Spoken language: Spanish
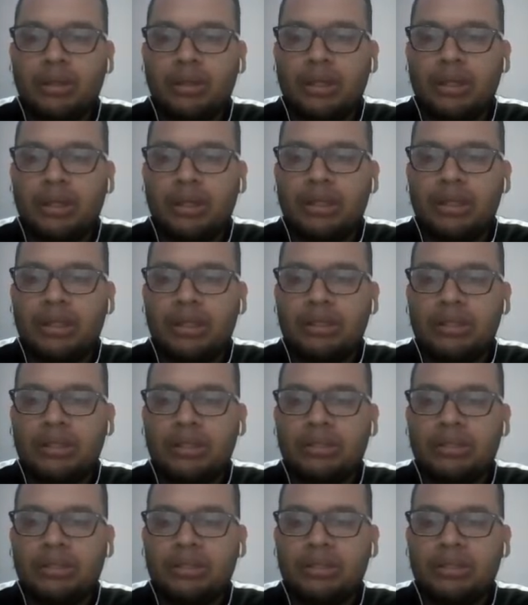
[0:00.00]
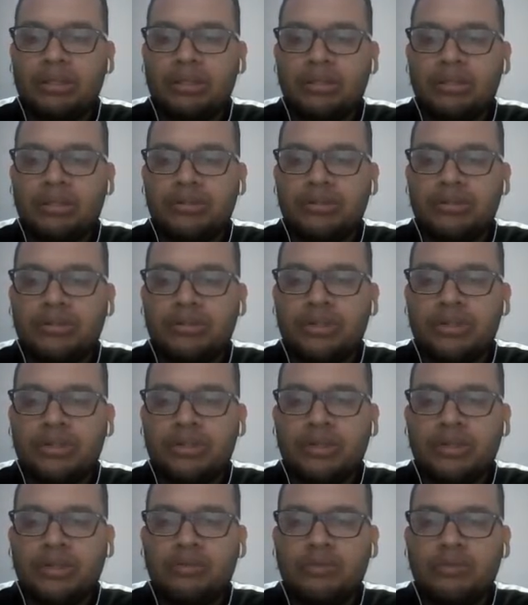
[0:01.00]
entre
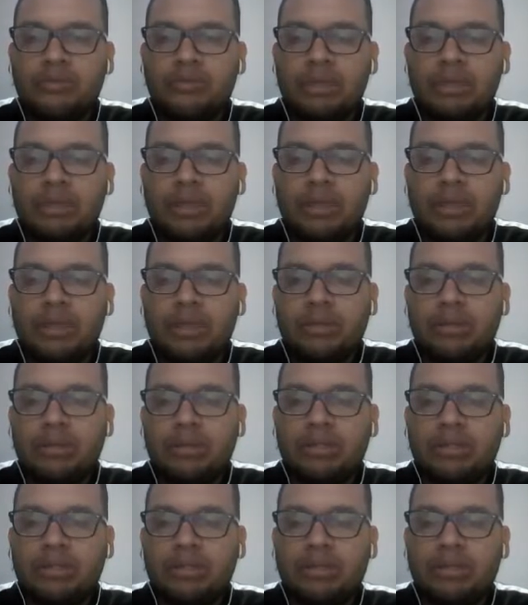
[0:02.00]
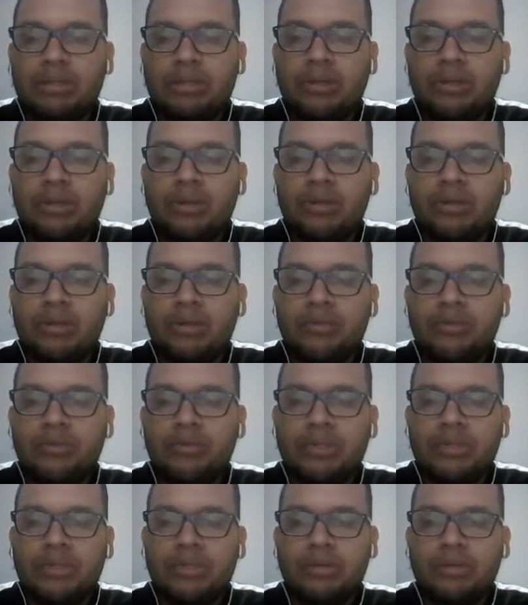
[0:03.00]
782.000 nos sale
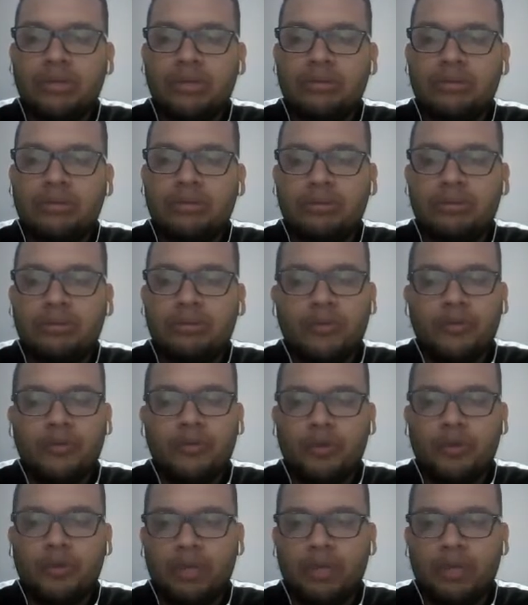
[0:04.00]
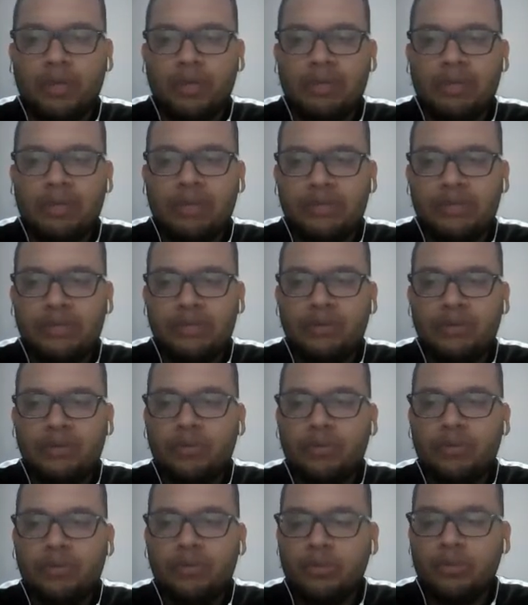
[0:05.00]
41%, lo propio para marzo y lo
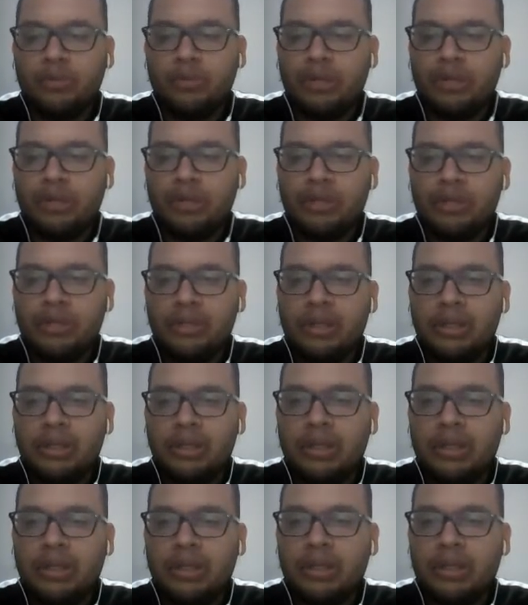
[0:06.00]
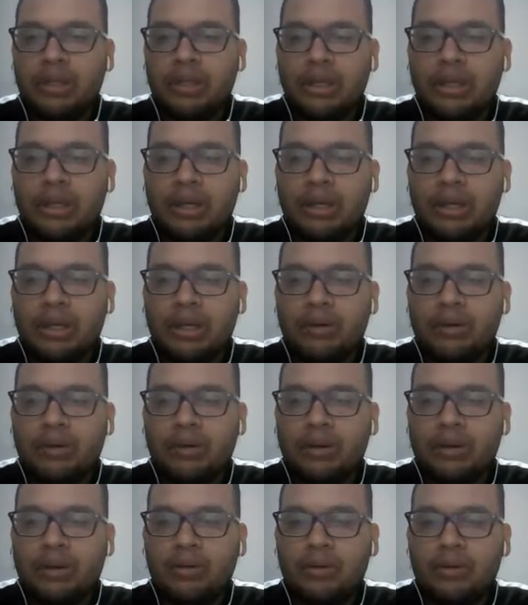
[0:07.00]
propio para abril, que en cada, en
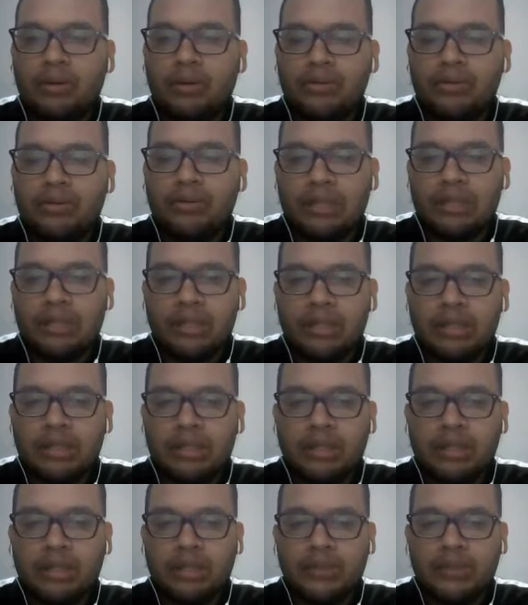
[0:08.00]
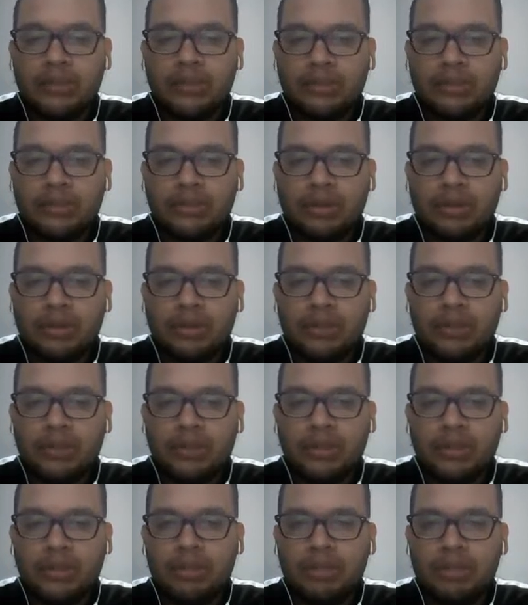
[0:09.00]
cada uno nos sale el 30%
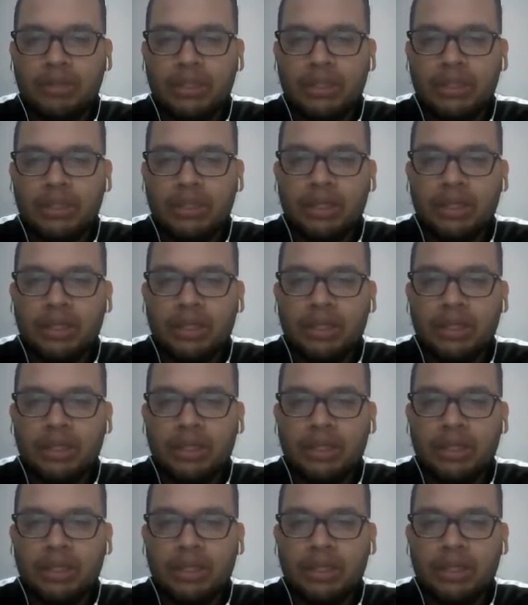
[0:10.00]
respectivamente,